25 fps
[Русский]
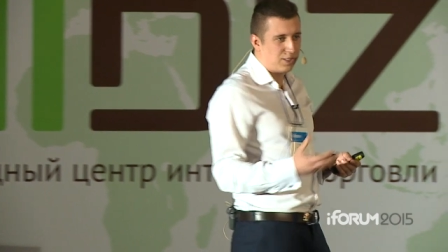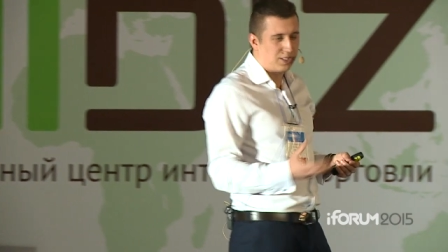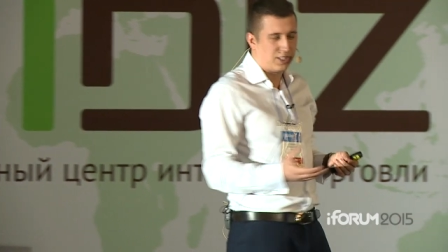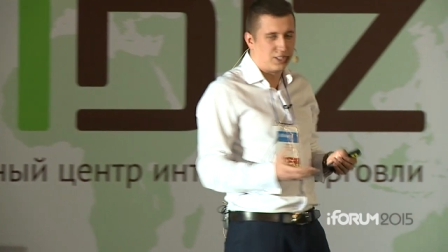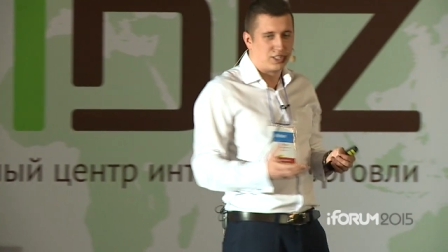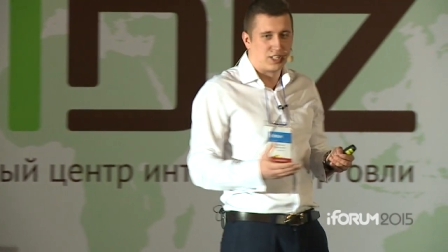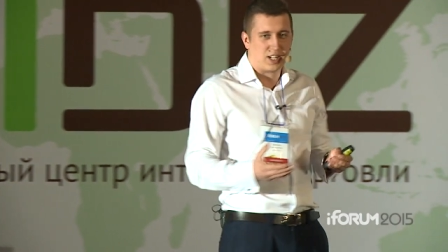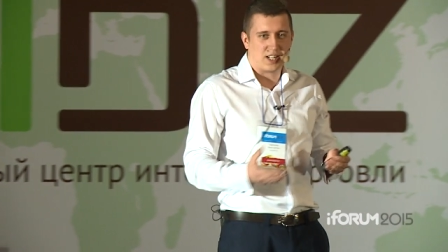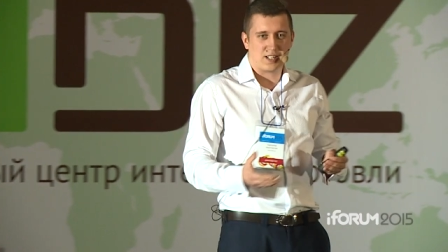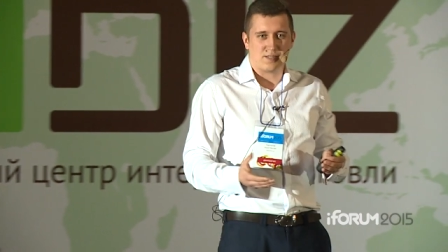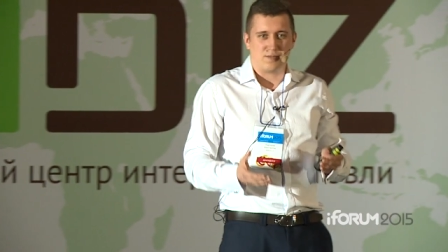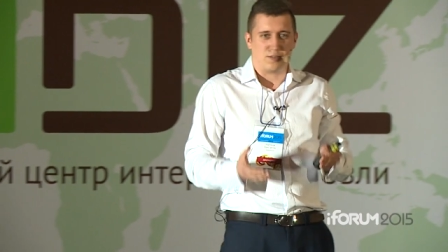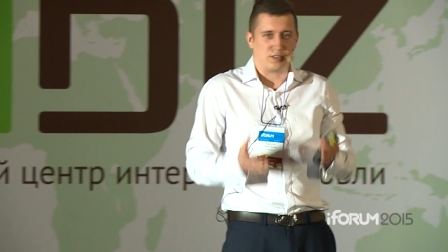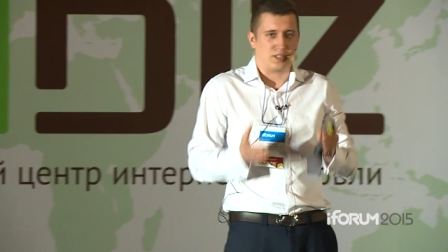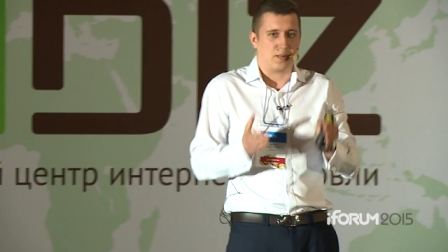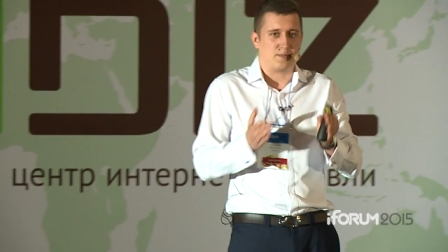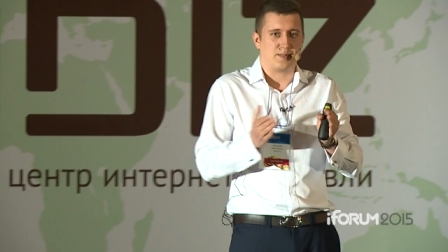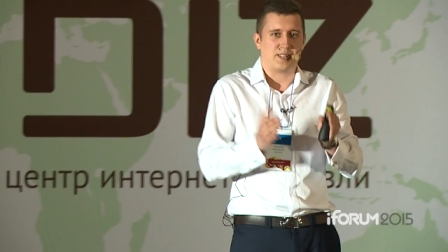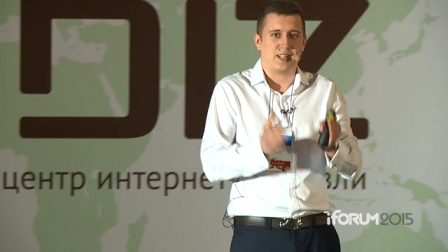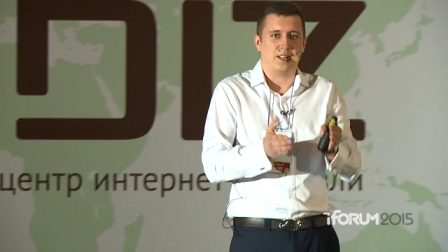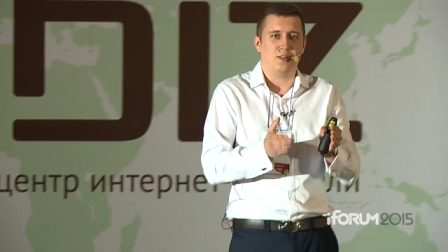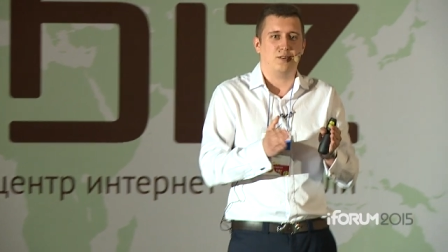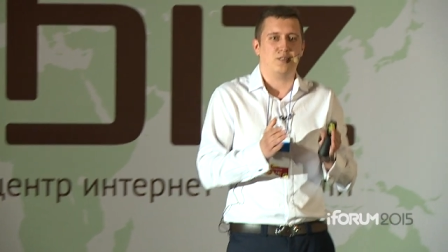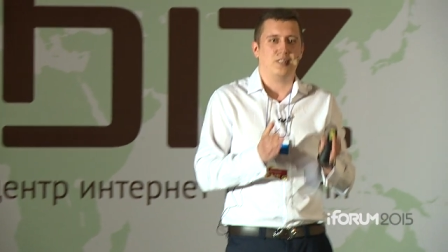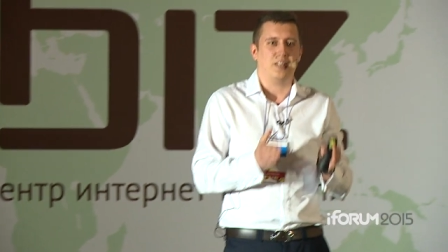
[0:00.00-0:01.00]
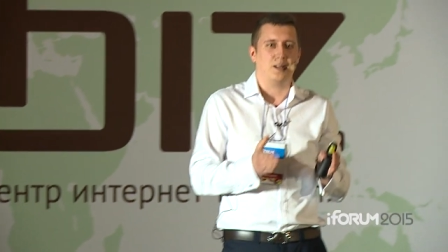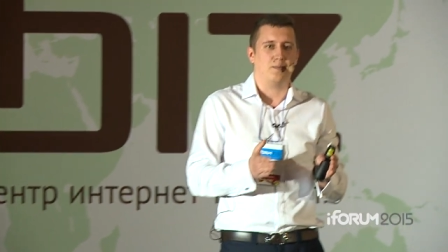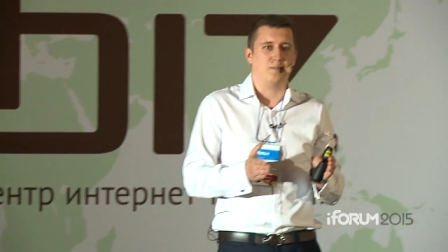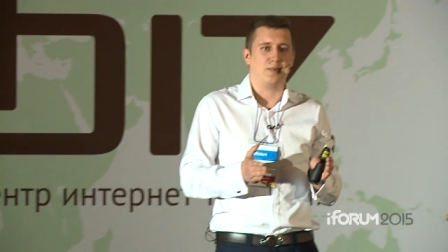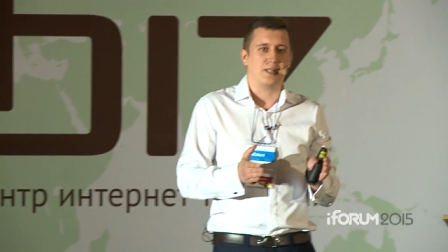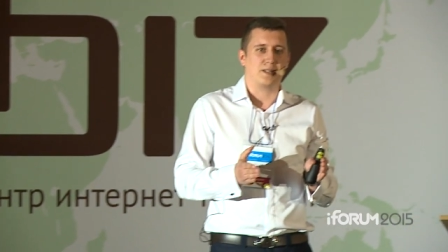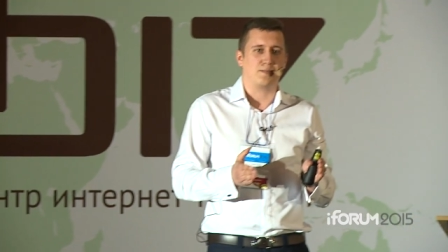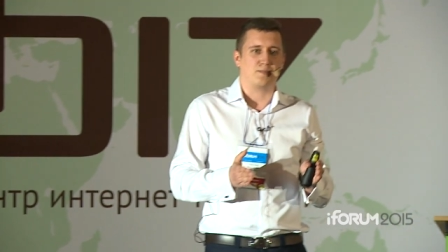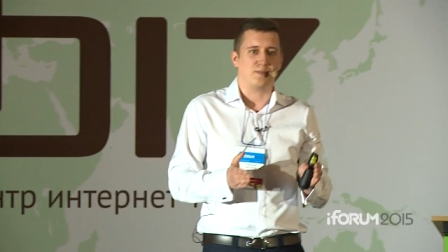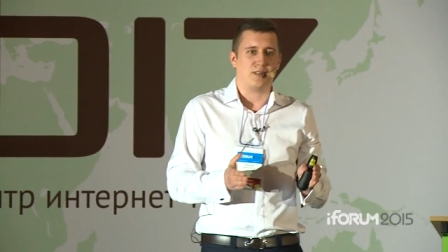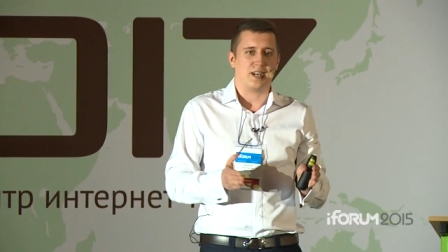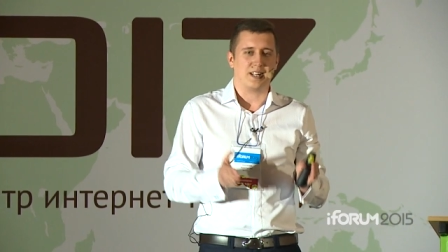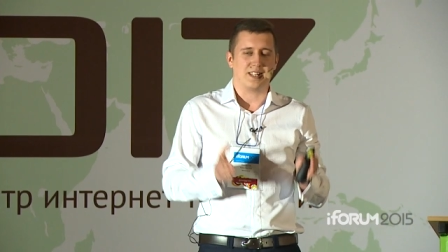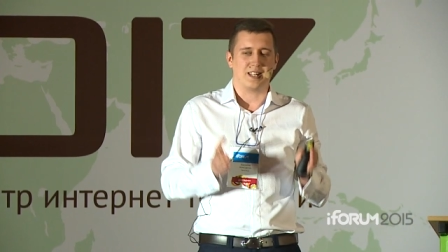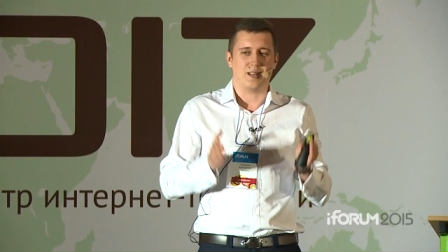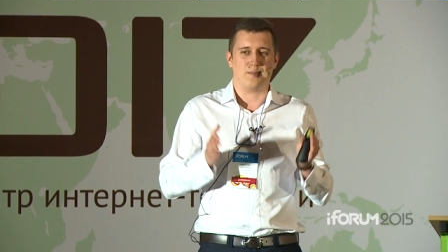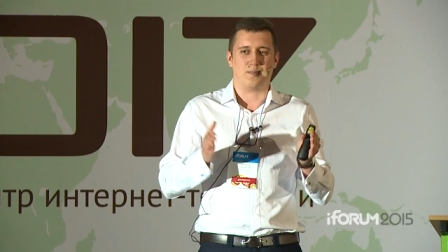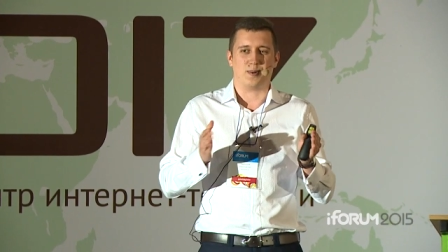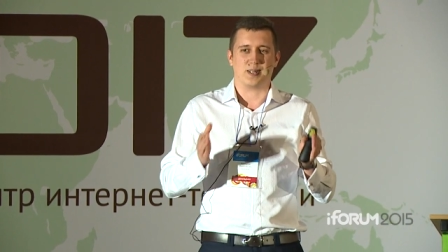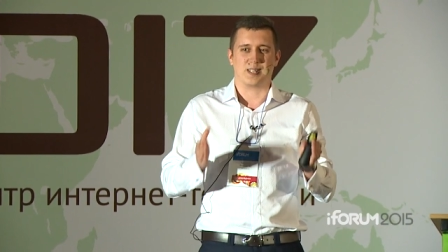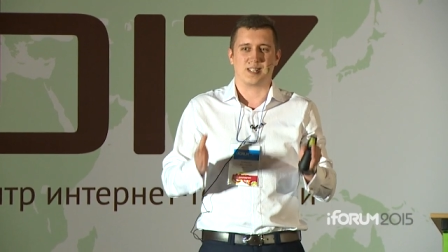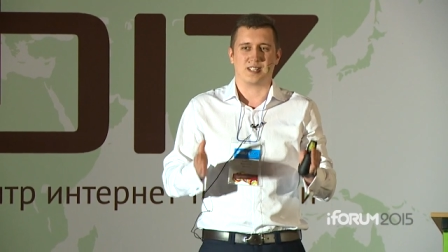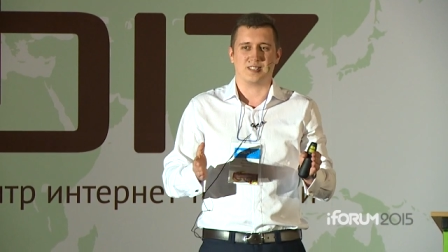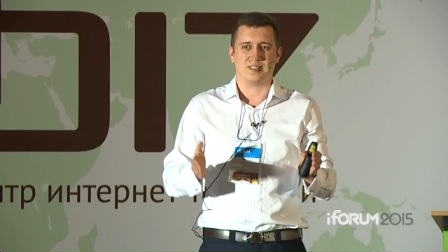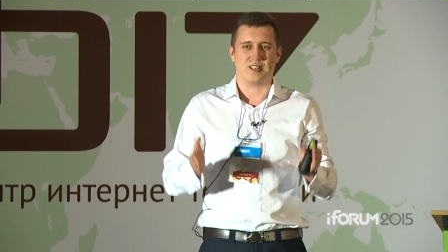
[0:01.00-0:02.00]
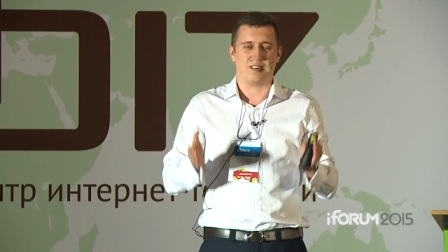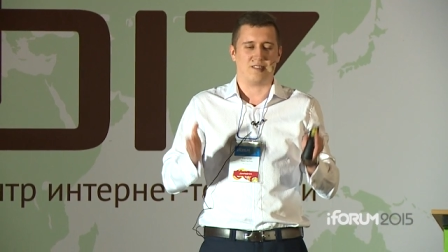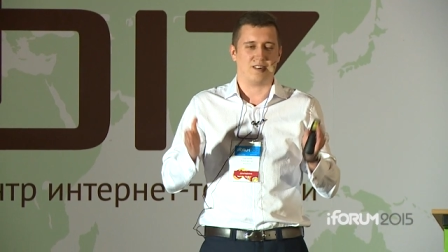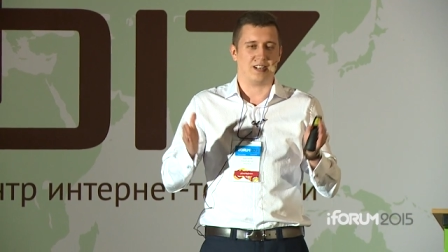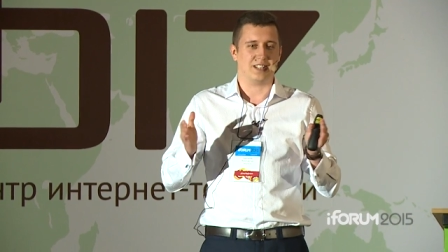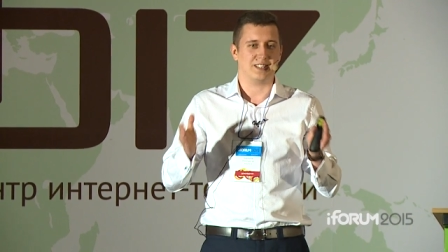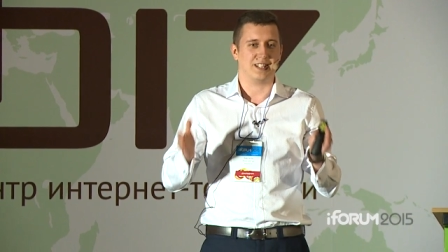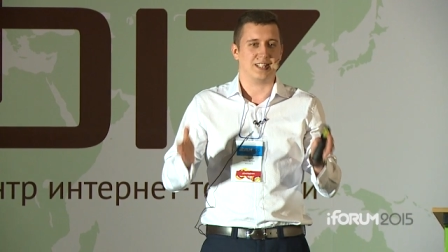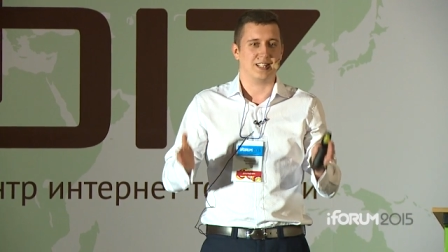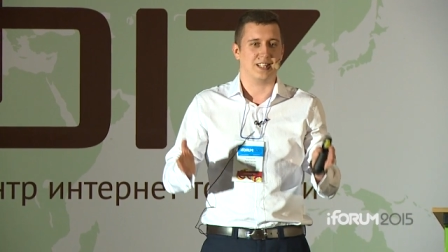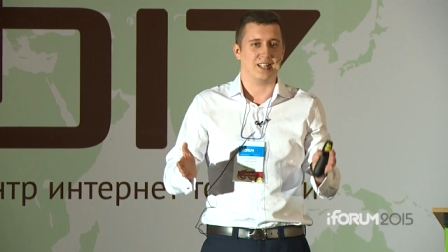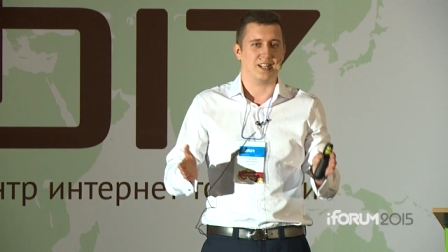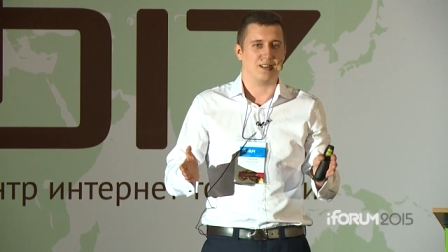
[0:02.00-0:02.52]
его сейчас вот абсолютно бесплатно поцеловала